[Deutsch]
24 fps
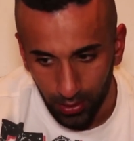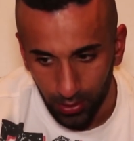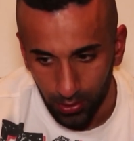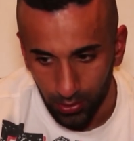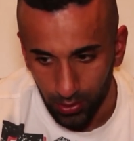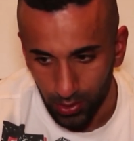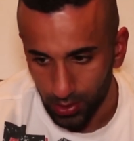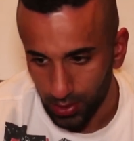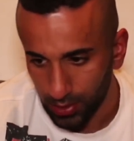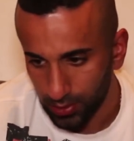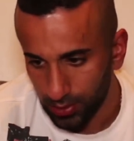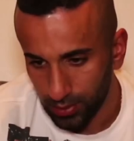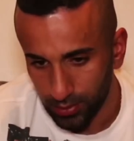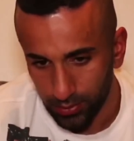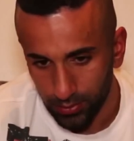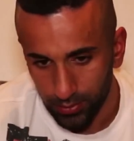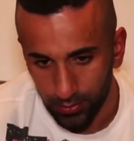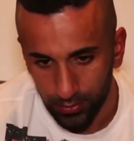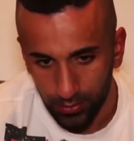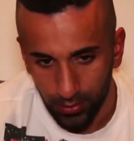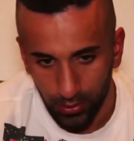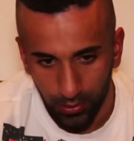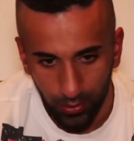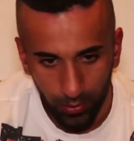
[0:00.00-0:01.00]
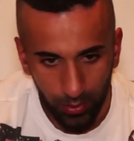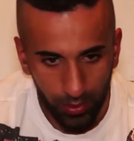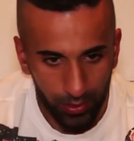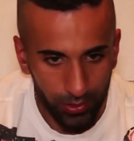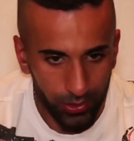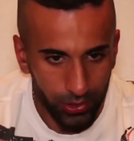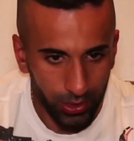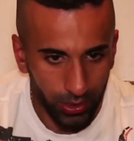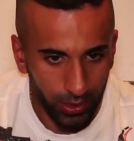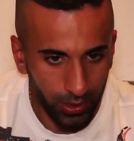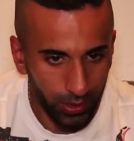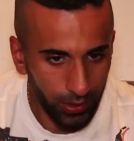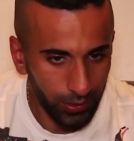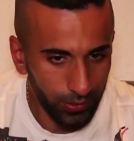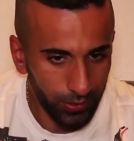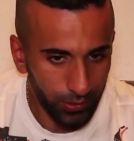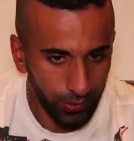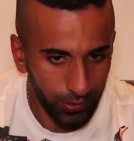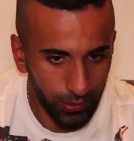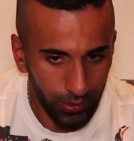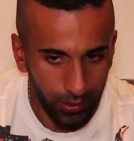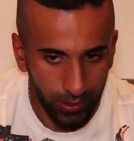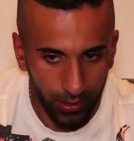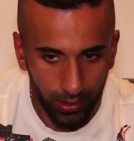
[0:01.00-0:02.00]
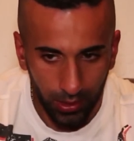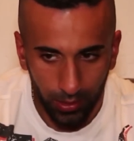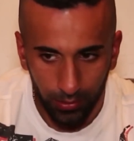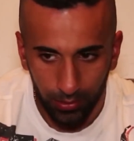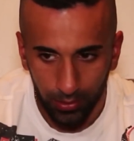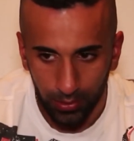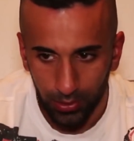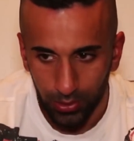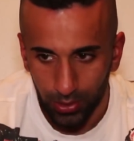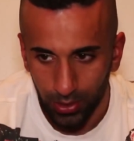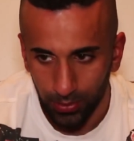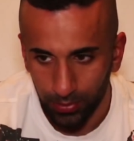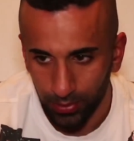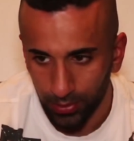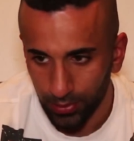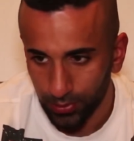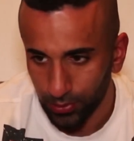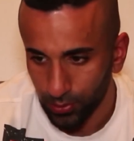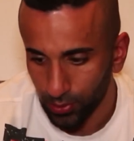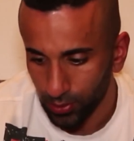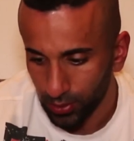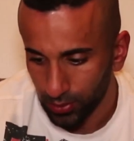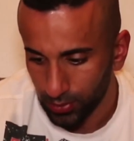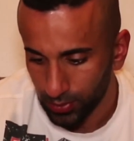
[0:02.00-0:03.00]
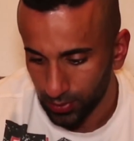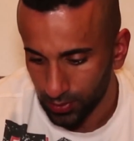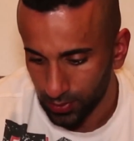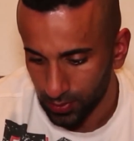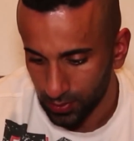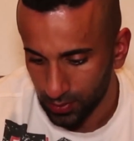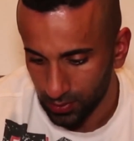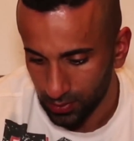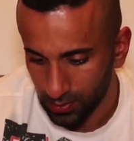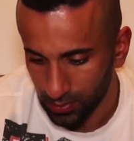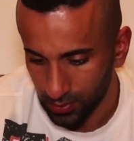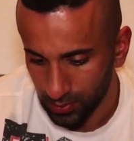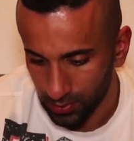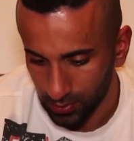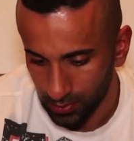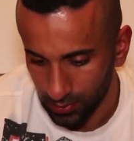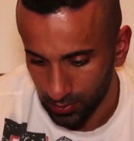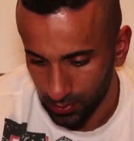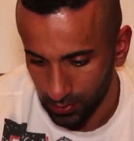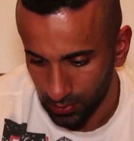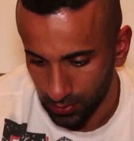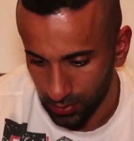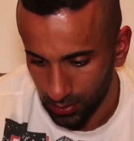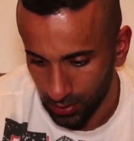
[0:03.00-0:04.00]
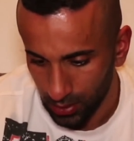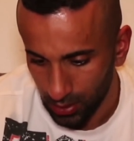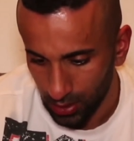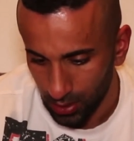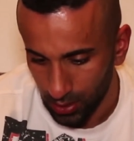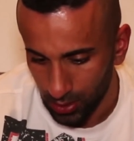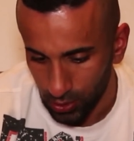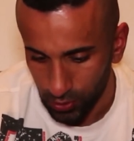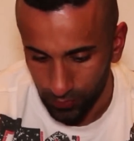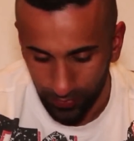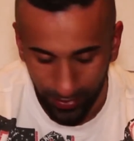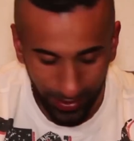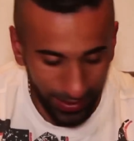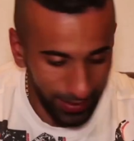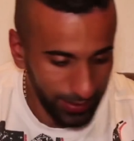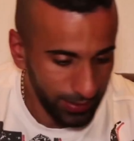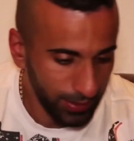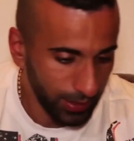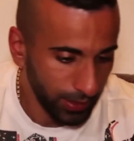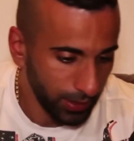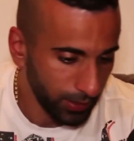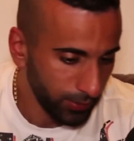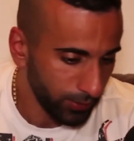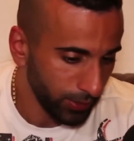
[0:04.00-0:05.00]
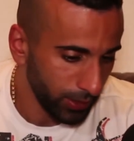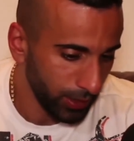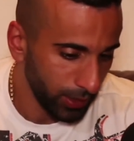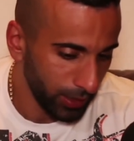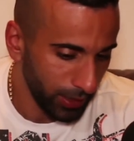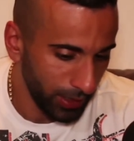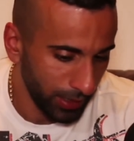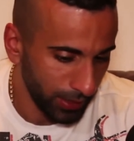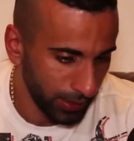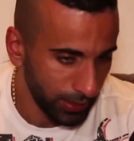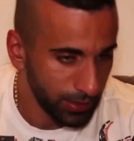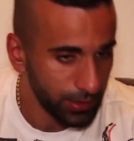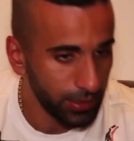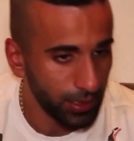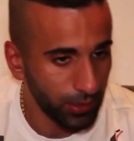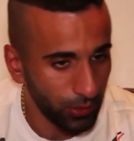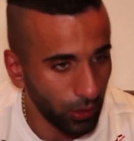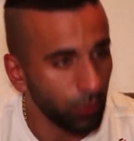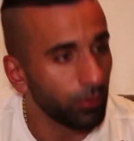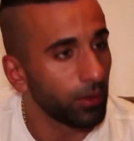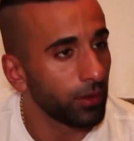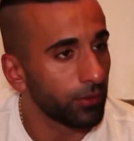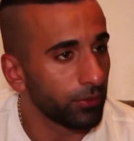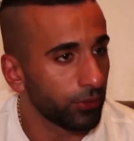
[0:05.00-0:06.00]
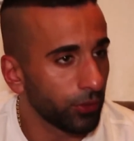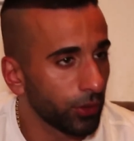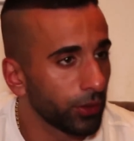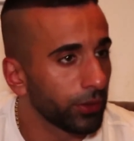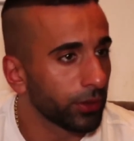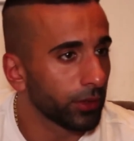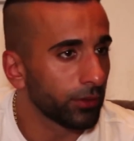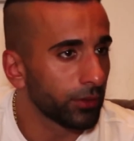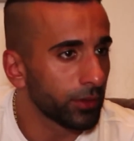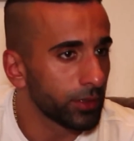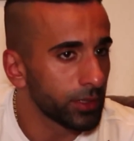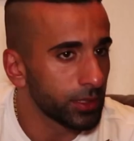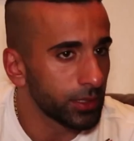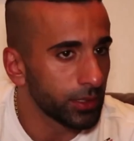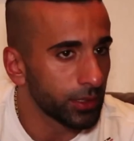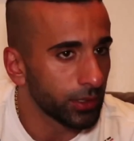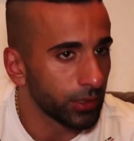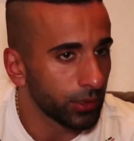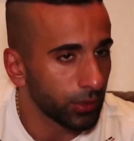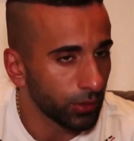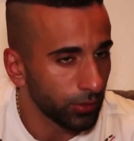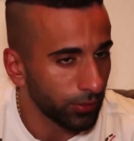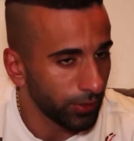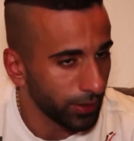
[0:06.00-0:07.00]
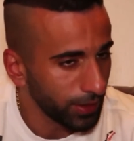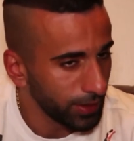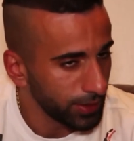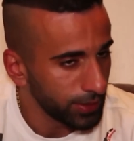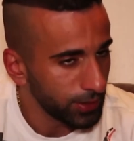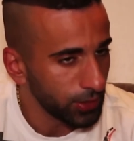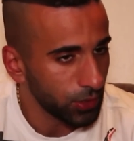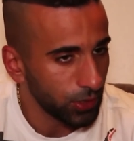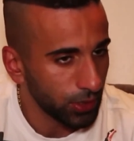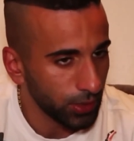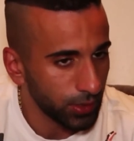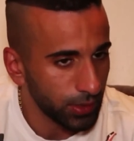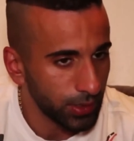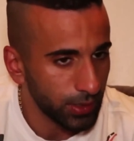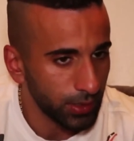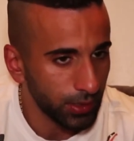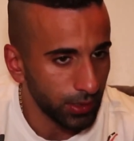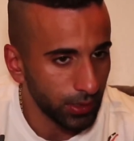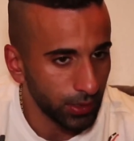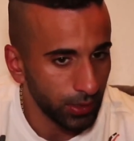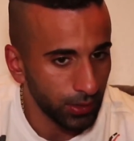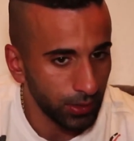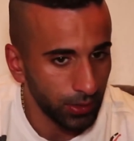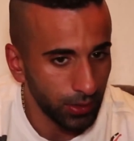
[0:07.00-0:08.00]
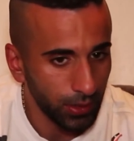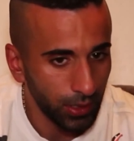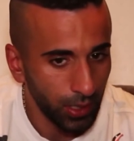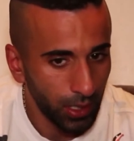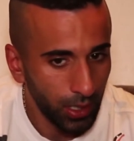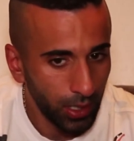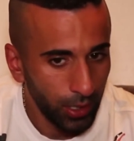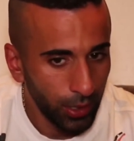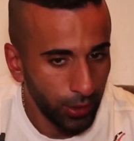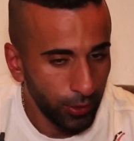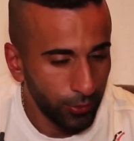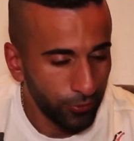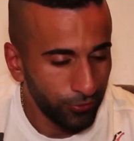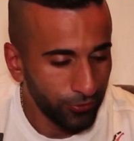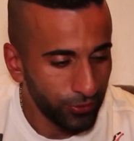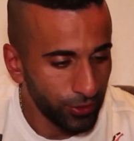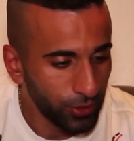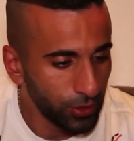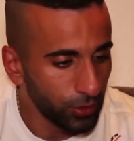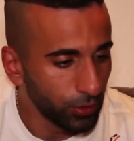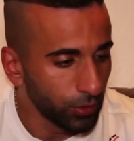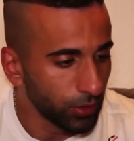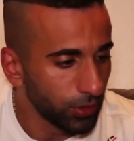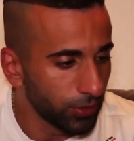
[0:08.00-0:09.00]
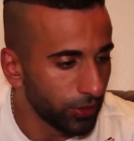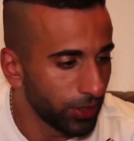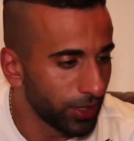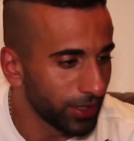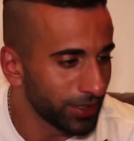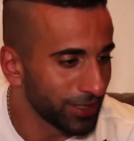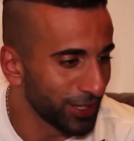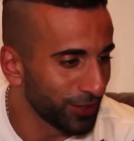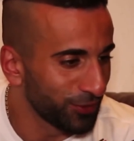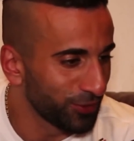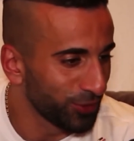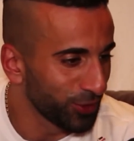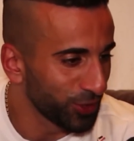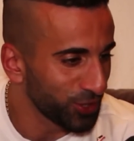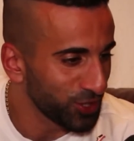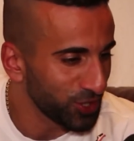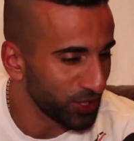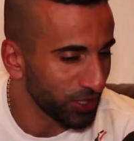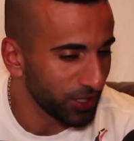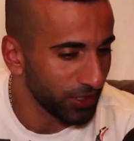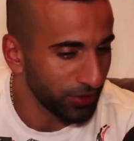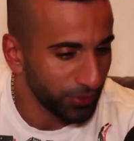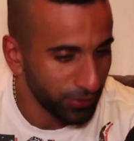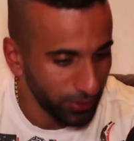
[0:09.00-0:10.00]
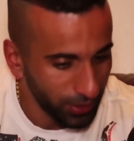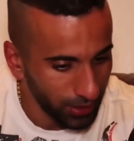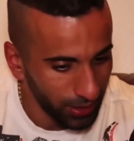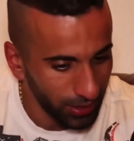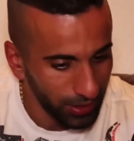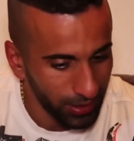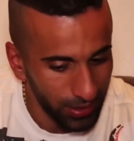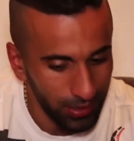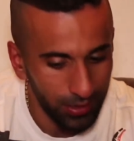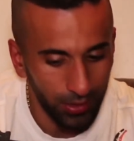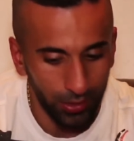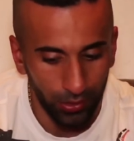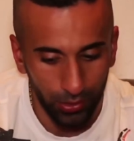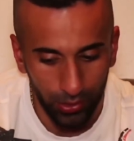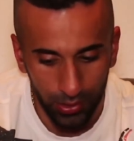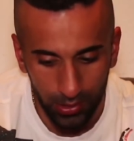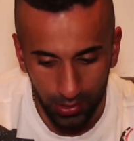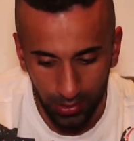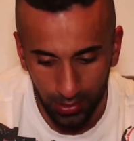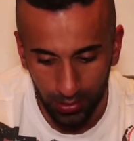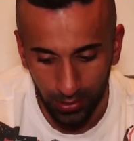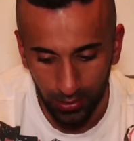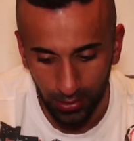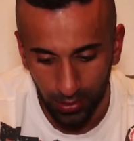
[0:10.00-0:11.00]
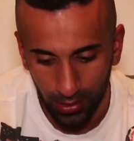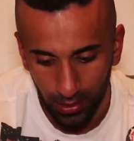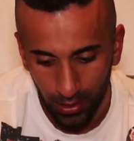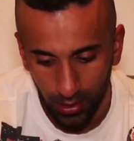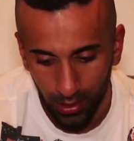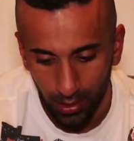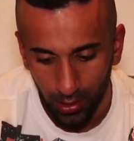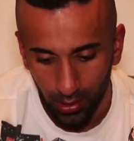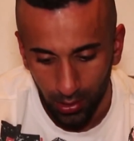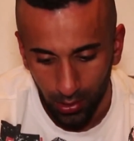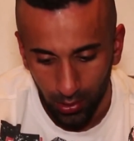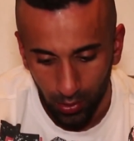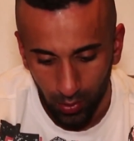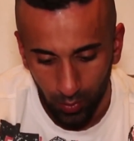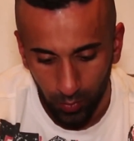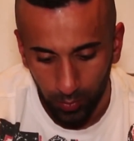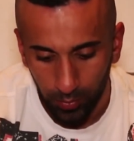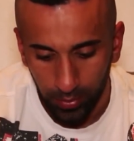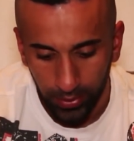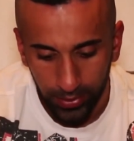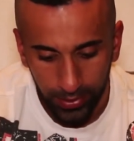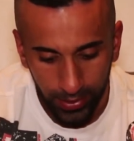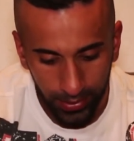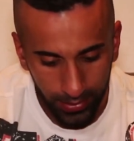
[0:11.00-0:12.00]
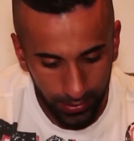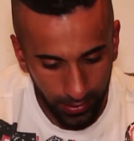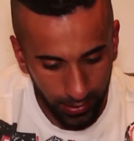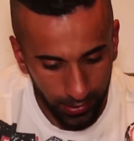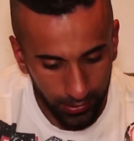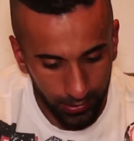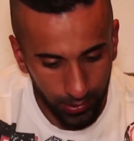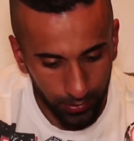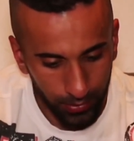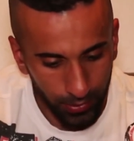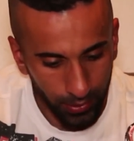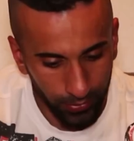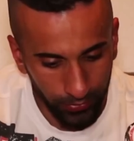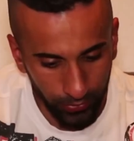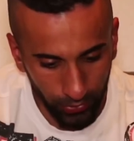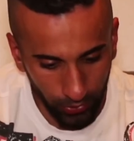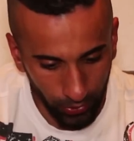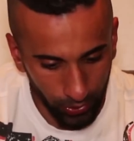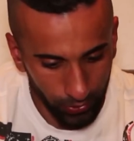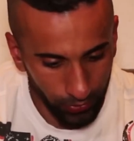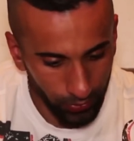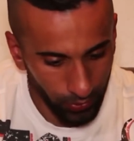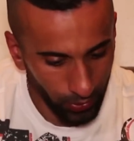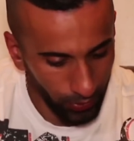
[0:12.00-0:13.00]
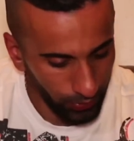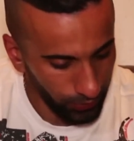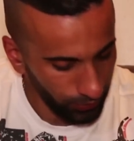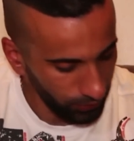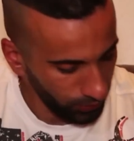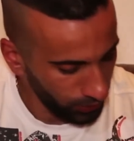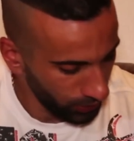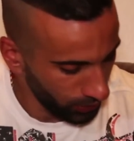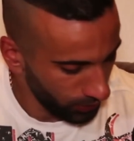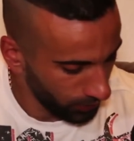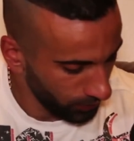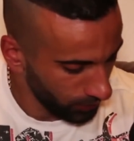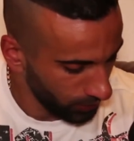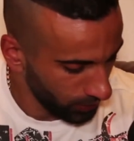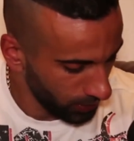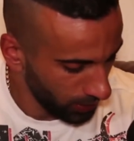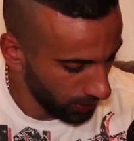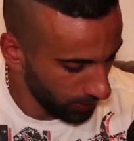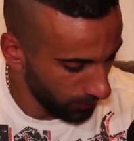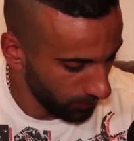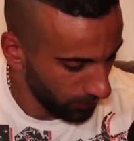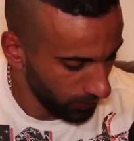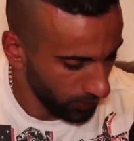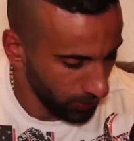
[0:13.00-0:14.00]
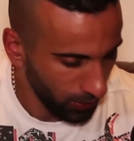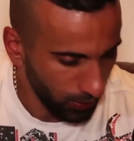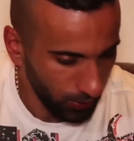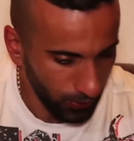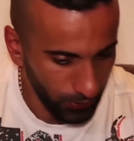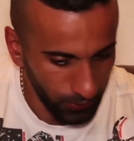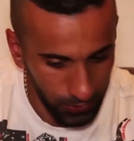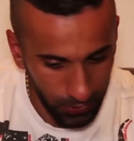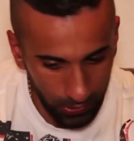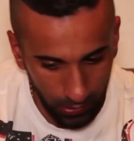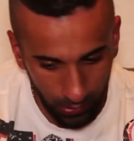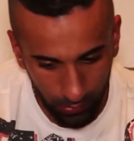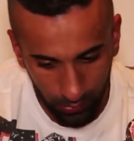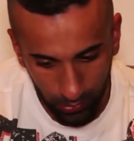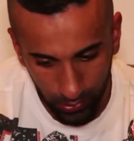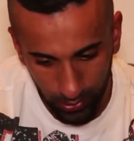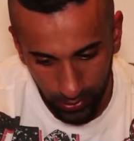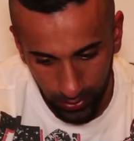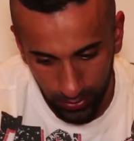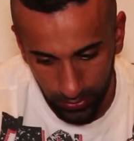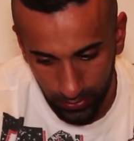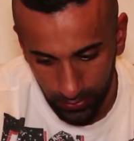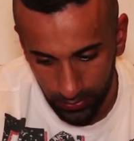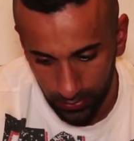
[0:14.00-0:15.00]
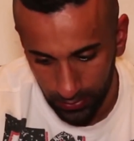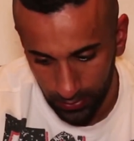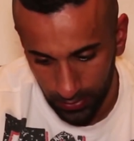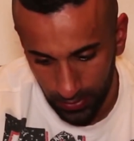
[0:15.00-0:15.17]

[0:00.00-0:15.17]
ich kann halt darüber nicht reden, so, ne? aber ich habe halt gehört, dass es, äh, ich weiß halt, weil er lange Zeit auch mein Freund gewesen ist, so weiß ich, dass, äh, wie ungefähr sein Vorstrafenregister aussieht. Und bei der Tat, die ihm da vorgeworfen wird, wird er entweder rauskommen oder